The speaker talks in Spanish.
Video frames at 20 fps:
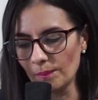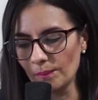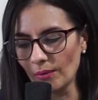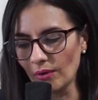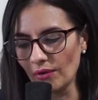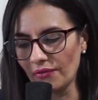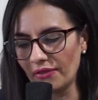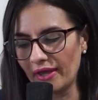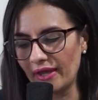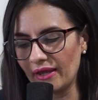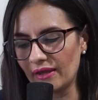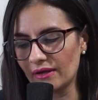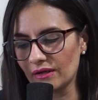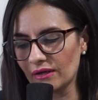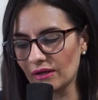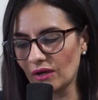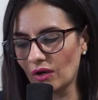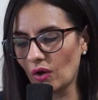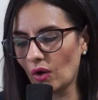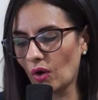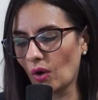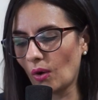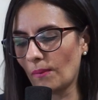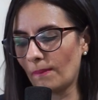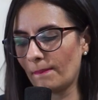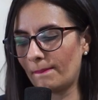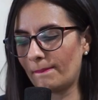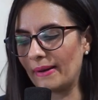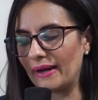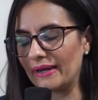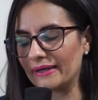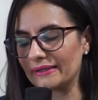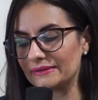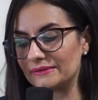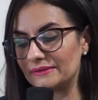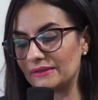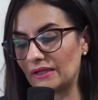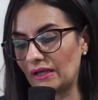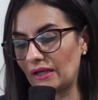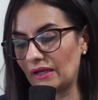Poder
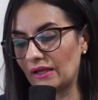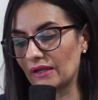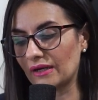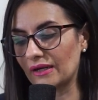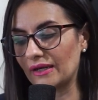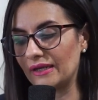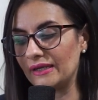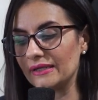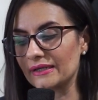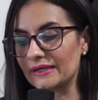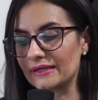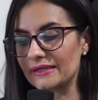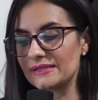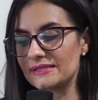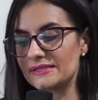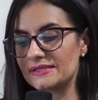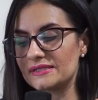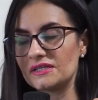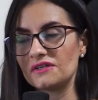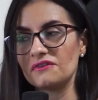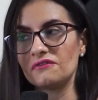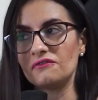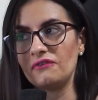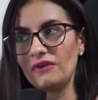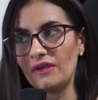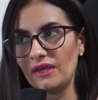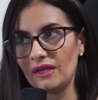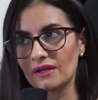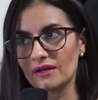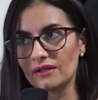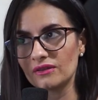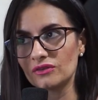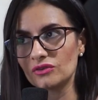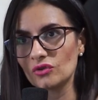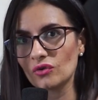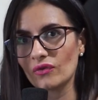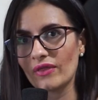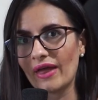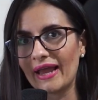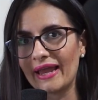compartir y recibir
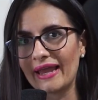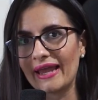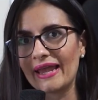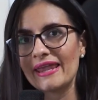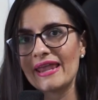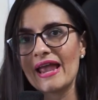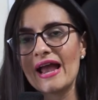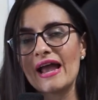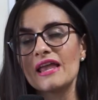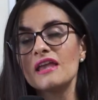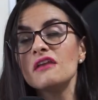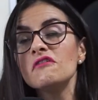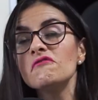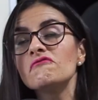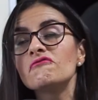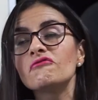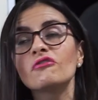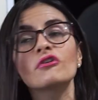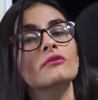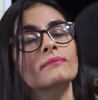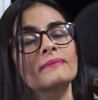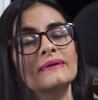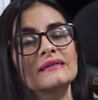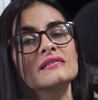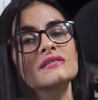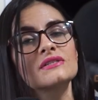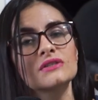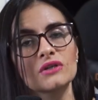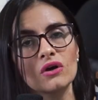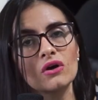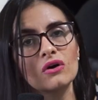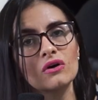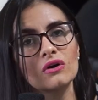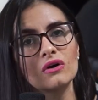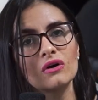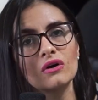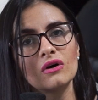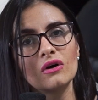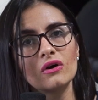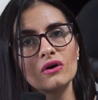toda aquella información
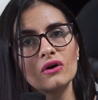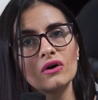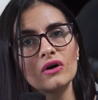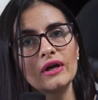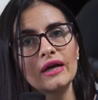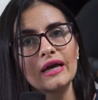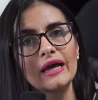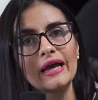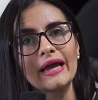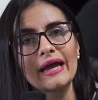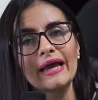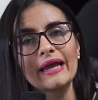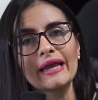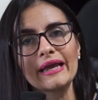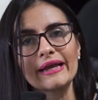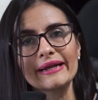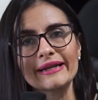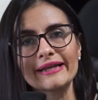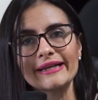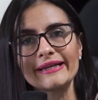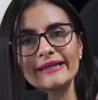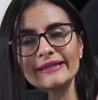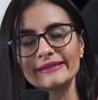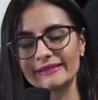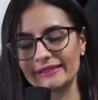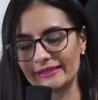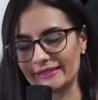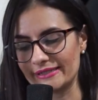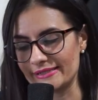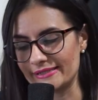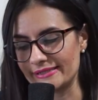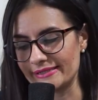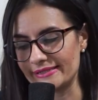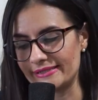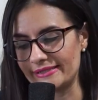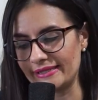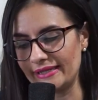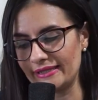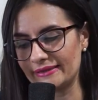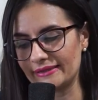que el cliente
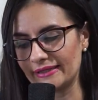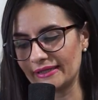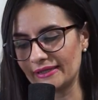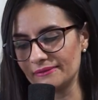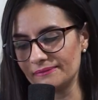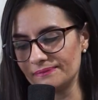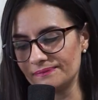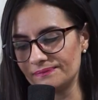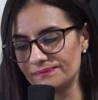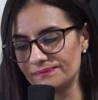necesita